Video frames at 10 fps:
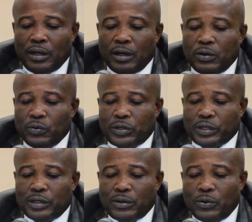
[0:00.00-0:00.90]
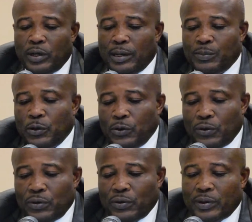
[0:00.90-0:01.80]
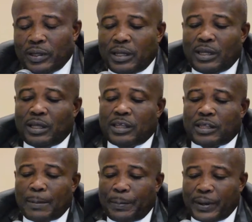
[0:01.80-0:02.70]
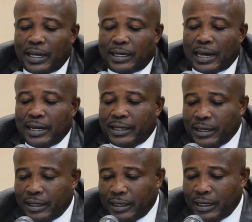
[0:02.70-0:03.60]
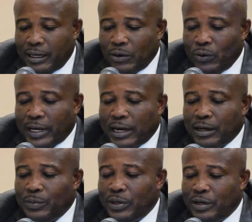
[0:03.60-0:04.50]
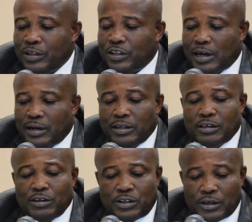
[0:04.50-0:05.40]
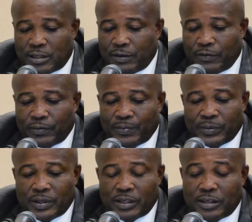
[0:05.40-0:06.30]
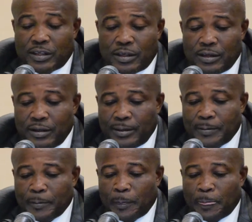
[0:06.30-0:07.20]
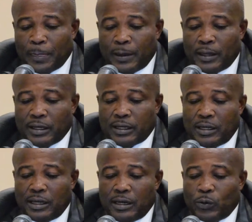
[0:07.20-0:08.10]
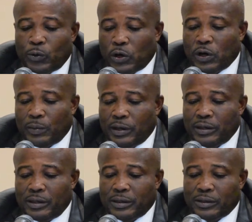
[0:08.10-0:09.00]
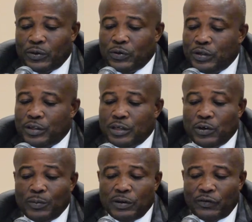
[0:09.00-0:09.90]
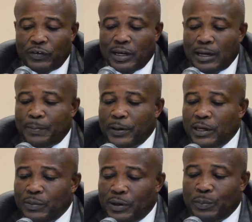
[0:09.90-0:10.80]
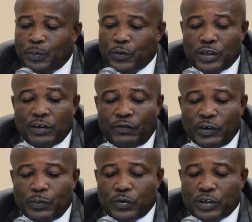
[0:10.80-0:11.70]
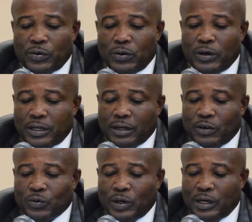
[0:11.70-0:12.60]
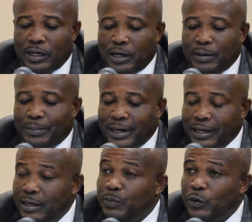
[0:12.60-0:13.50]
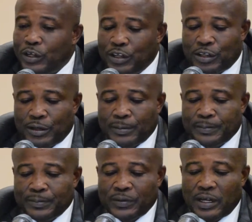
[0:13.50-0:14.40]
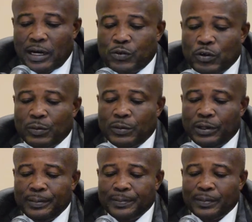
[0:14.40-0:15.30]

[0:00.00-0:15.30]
En outre, le MDE s'apprête à intégrer le Caribbean Challenge Initiative, CCI, qui recommande que d'ici 2020, les pays membres possèdent 20% de leur territoire en aires marines protégées. Actuellement,